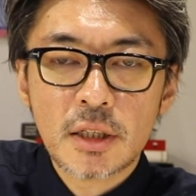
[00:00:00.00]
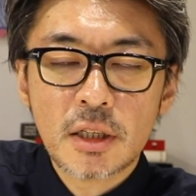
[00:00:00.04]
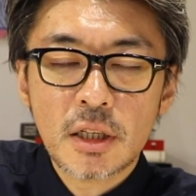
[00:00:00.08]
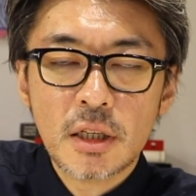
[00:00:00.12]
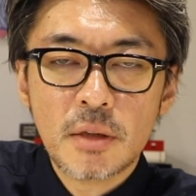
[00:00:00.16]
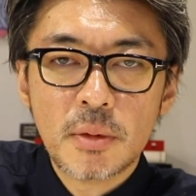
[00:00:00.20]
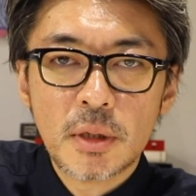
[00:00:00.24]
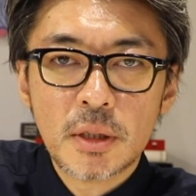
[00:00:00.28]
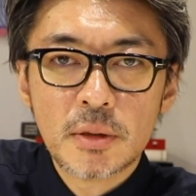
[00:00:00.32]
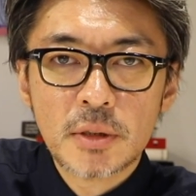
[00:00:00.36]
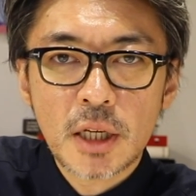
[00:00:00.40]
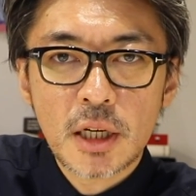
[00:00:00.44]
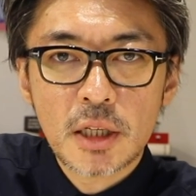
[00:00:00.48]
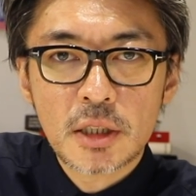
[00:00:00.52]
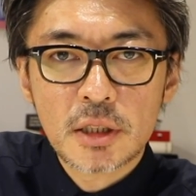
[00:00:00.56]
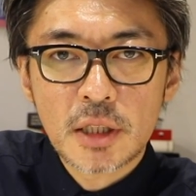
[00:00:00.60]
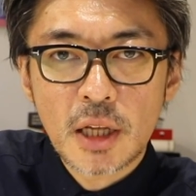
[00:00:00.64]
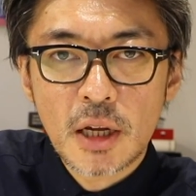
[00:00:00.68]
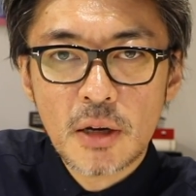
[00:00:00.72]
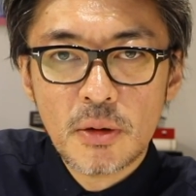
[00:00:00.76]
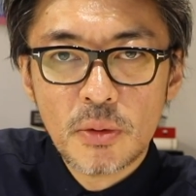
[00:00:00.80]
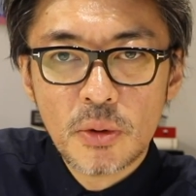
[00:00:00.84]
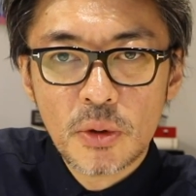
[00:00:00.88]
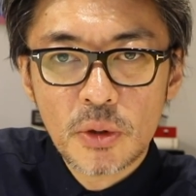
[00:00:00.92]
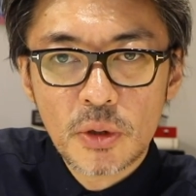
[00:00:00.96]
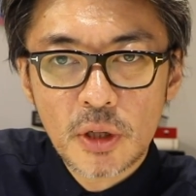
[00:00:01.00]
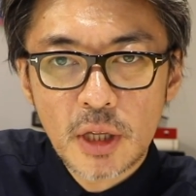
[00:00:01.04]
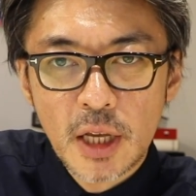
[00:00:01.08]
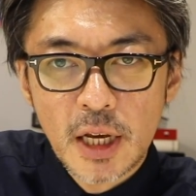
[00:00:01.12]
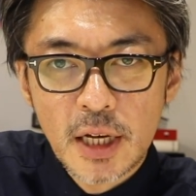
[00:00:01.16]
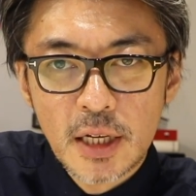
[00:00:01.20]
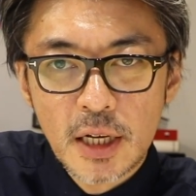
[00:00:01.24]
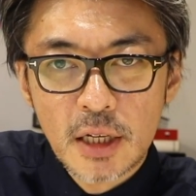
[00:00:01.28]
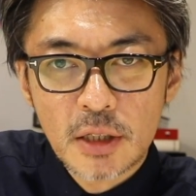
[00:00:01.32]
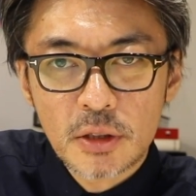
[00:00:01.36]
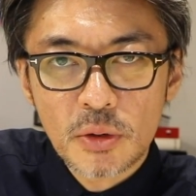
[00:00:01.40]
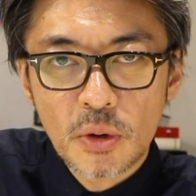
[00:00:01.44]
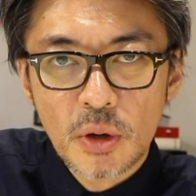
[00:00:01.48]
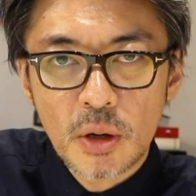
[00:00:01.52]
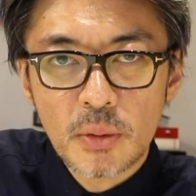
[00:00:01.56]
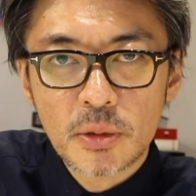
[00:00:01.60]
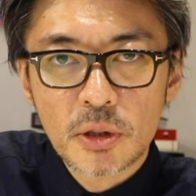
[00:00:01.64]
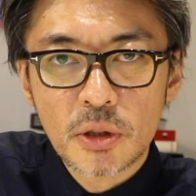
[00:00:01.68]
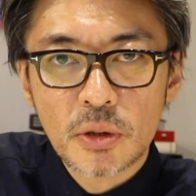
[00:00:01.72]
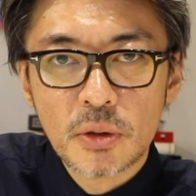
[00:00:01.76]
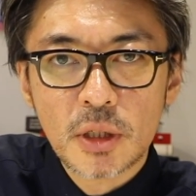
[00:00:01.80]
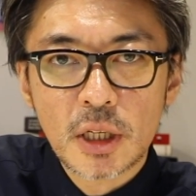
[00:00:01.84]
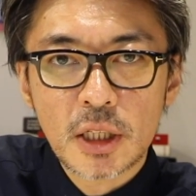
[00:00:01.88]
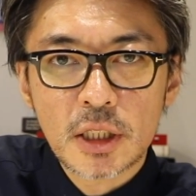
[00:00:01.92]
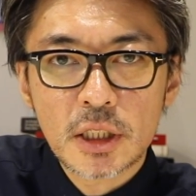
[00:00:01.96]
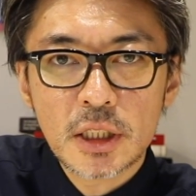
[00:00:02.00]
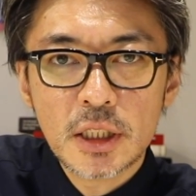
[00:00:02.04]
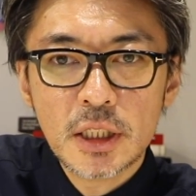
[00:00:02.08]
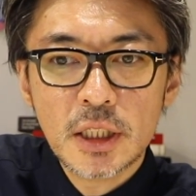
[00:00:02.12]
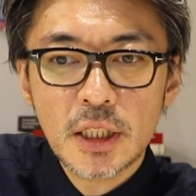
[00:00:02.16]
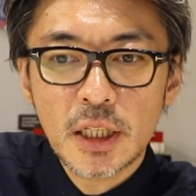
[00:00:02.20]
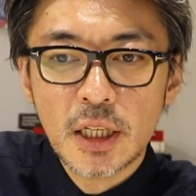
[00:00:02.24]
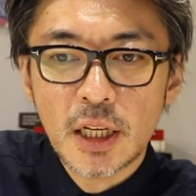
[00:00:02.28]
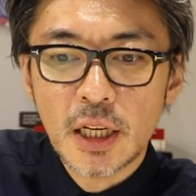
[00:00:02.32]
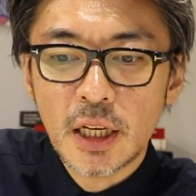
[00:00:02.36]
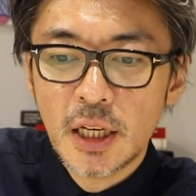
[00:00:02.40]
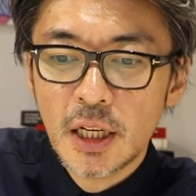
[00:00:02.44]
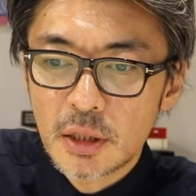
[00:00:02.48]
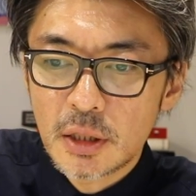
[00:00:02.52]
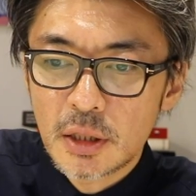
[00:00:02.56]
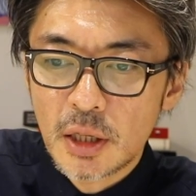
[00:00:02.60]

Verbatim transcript: 例えばじゃあスタンフォード大学とかもそうだし、